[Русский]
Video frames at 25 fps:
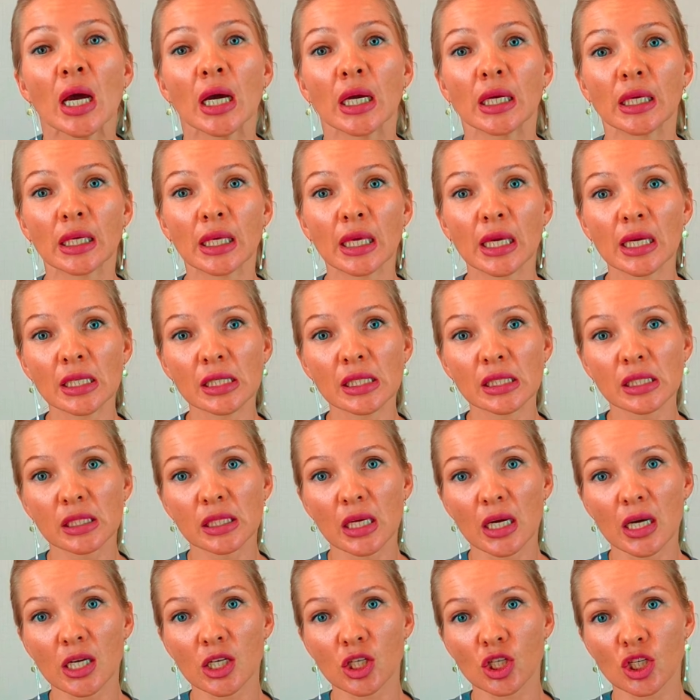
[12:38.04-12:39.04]
Есть
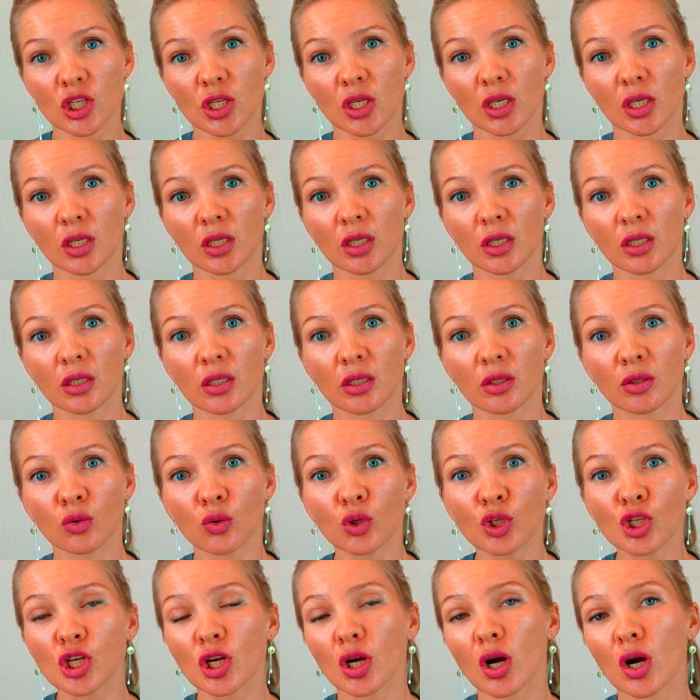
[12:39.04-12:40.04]
также э,
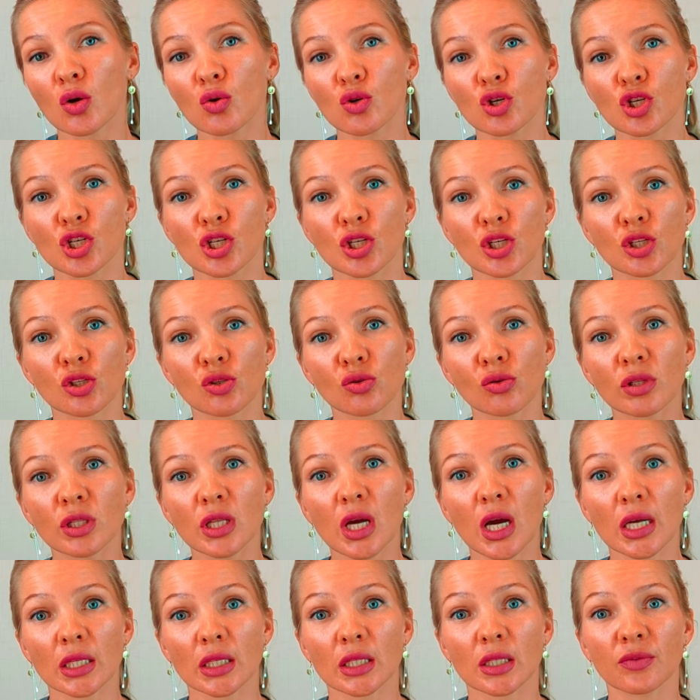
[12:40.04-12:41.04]
очень хорошие
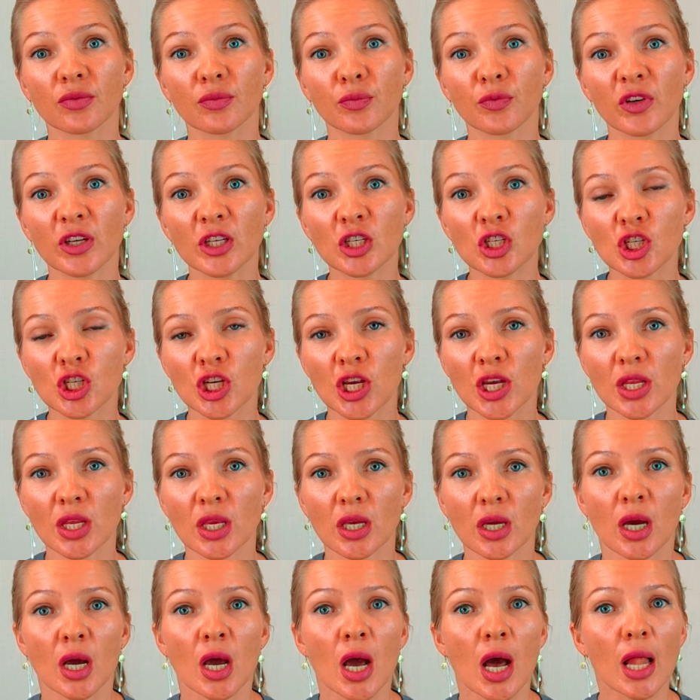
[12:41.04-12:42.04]
результаты в
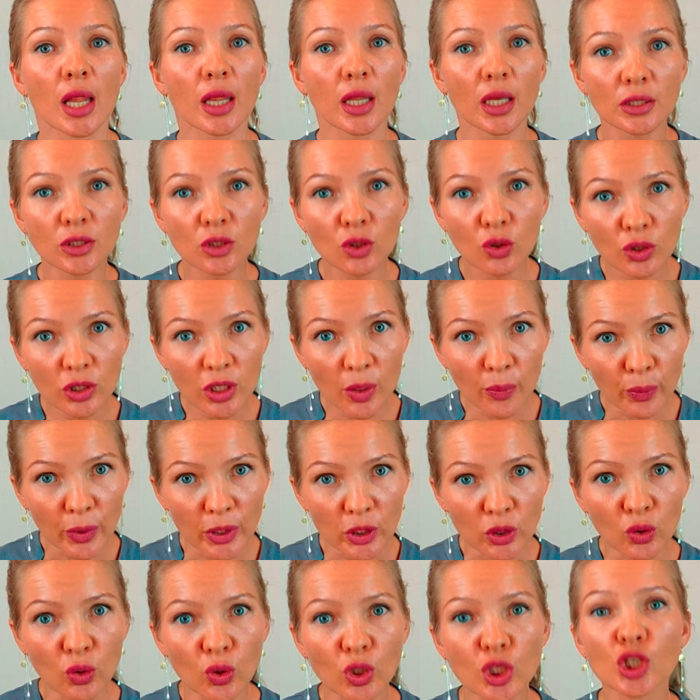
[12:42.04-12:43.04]
лечении
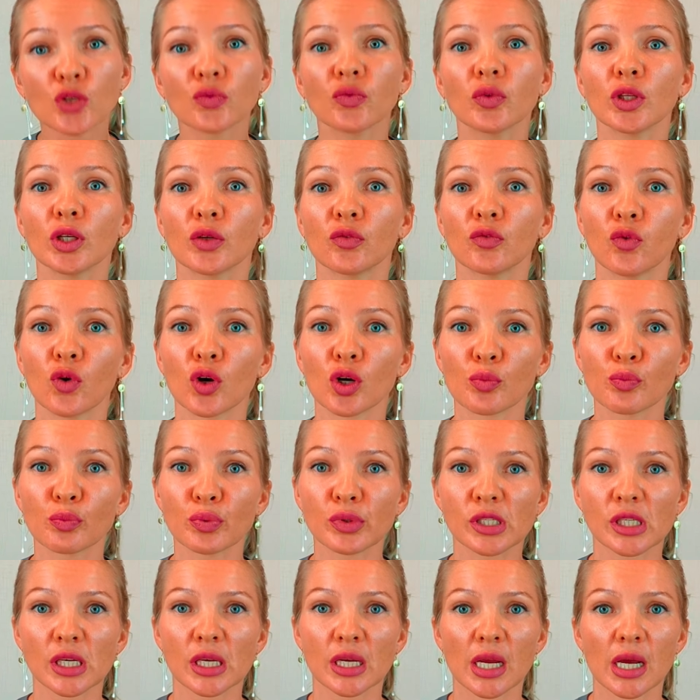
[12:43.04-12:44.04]
латоноподошвенных форм
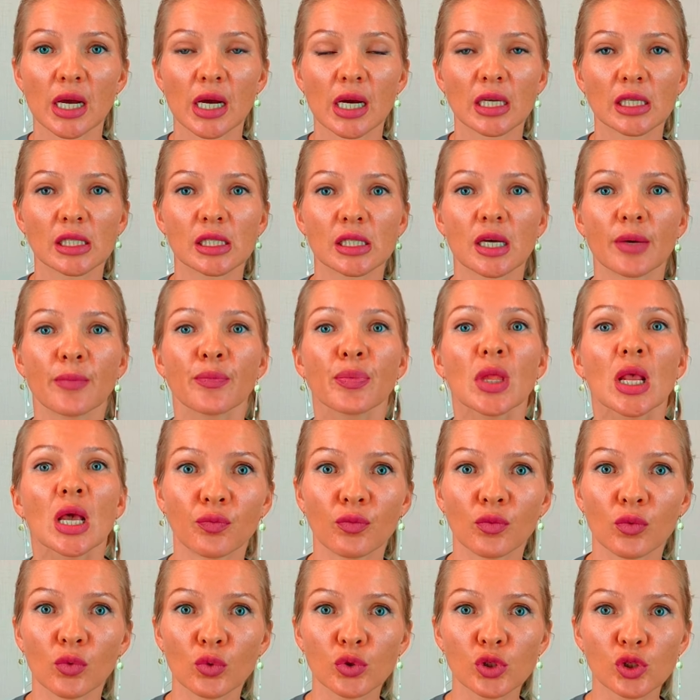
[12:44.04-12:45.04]
псориаза,
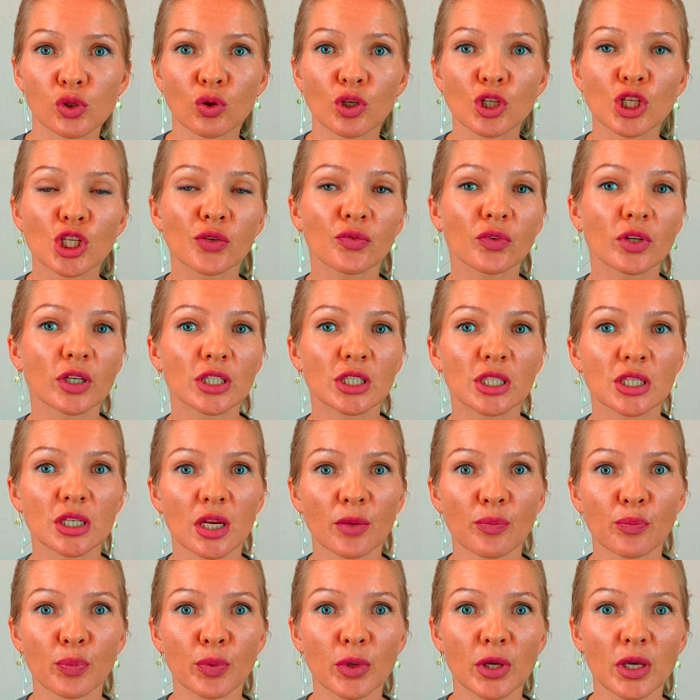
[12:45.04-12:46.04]
устойчивых
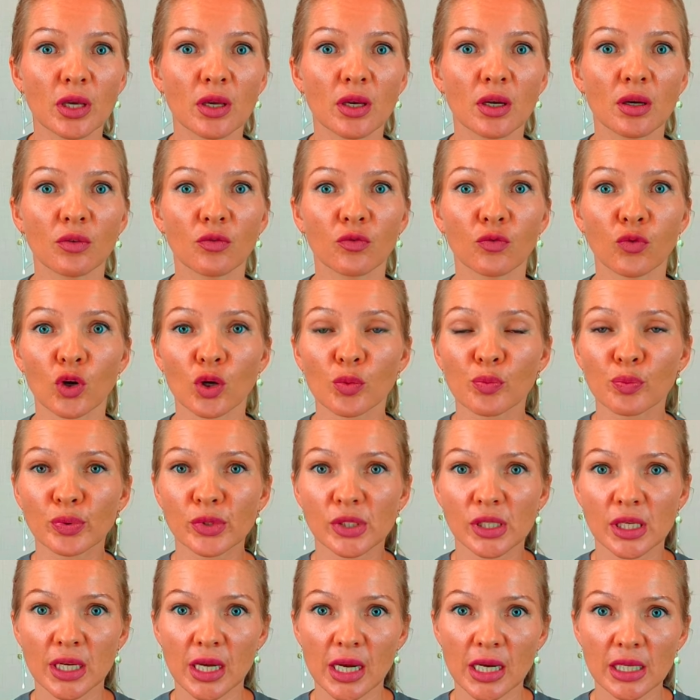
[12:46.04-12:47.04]
терапий форм
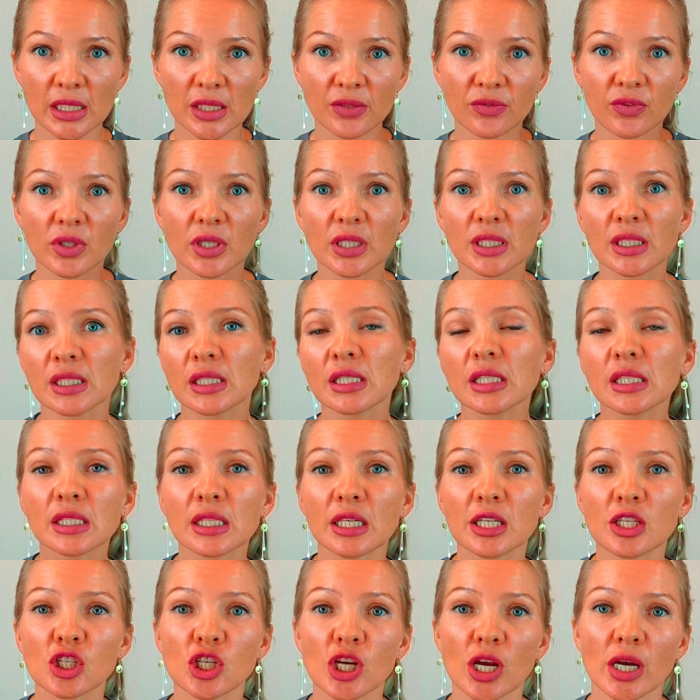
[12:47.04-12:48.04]
псориаза
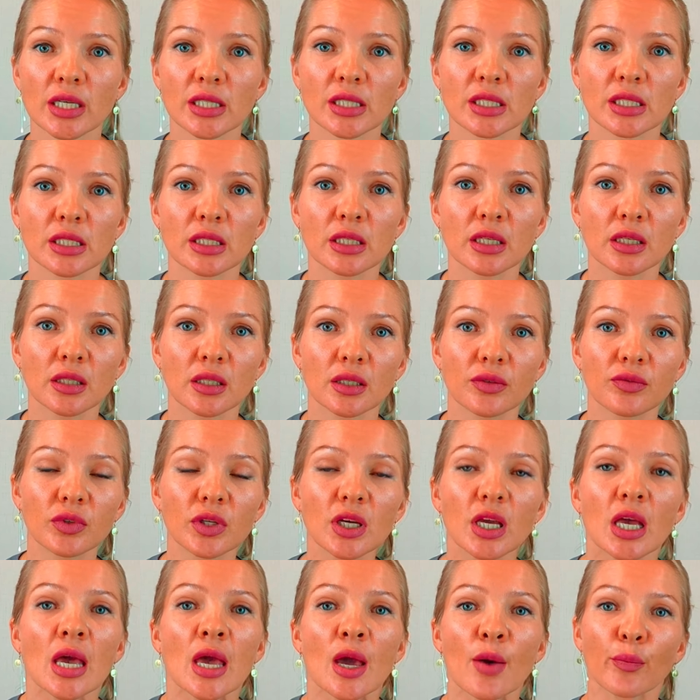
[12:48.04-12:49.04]
волосистой части
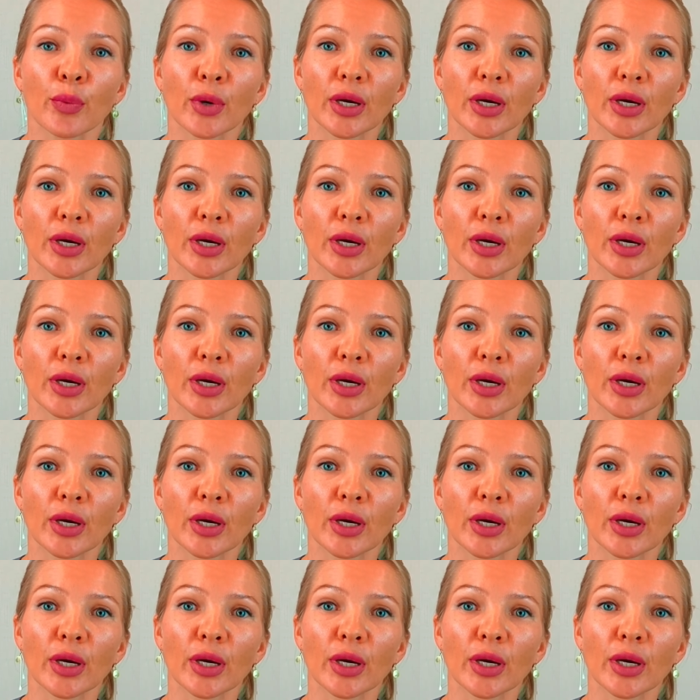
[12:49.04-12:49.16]
головы.